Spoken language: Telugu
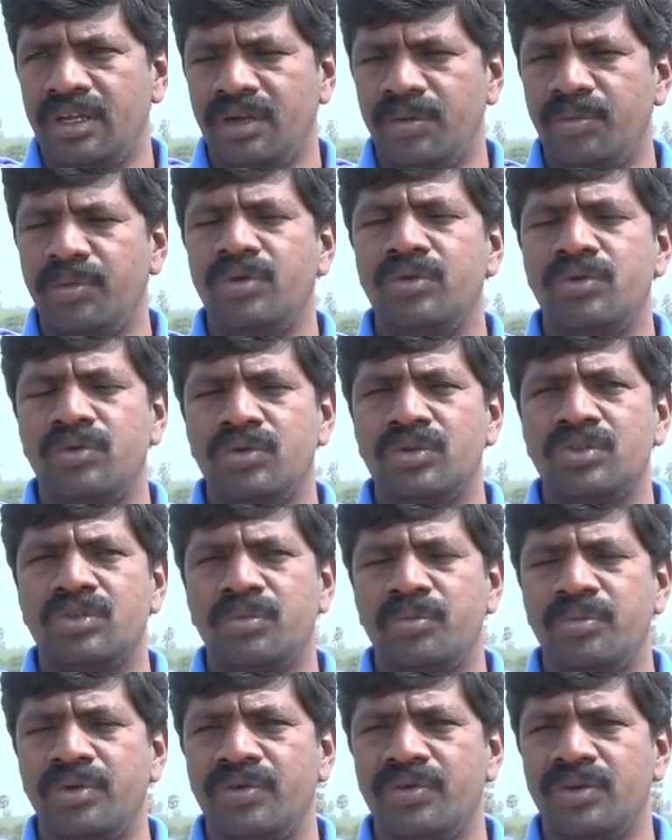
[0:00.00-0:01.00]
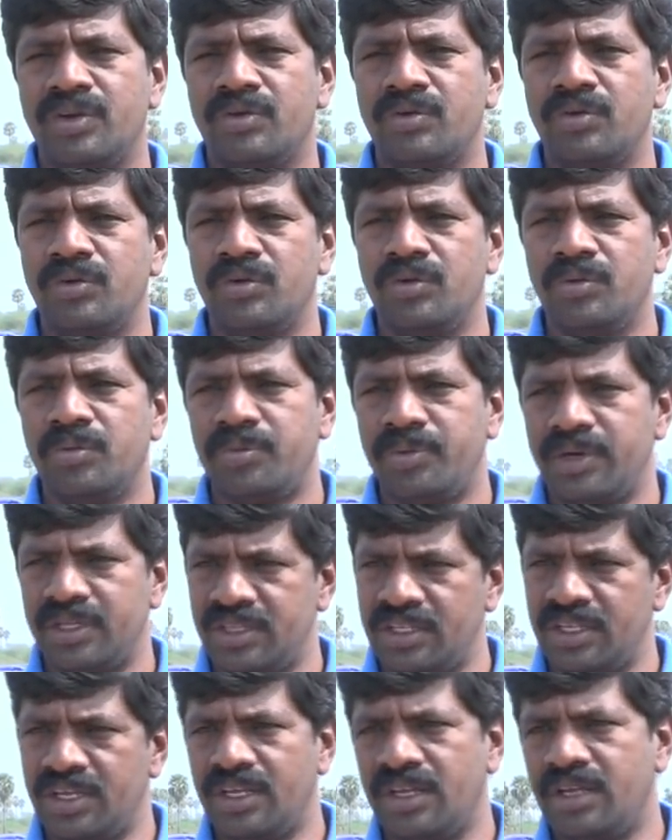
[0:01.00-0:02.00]
ఎబో నూట తొంభై వరకు
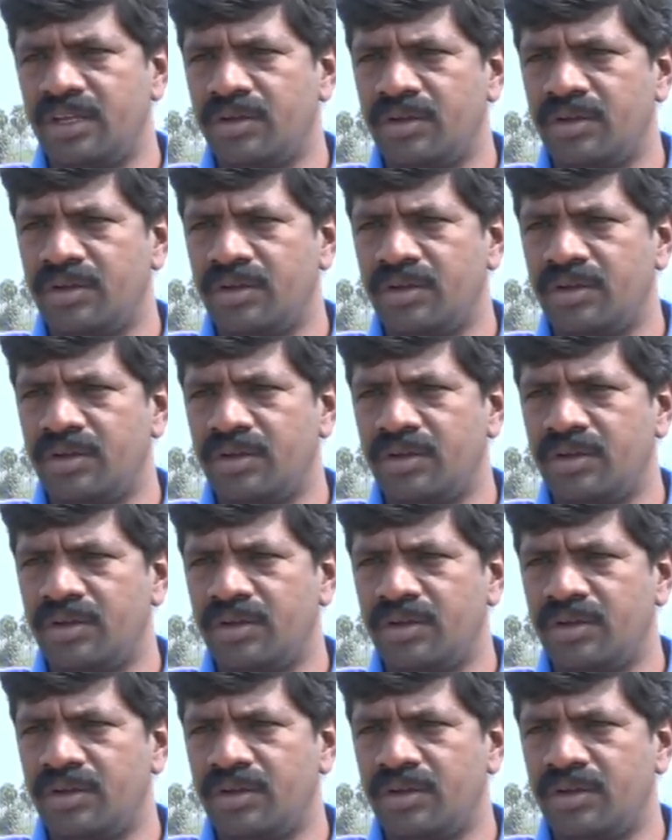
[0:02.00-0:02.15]
పత్తి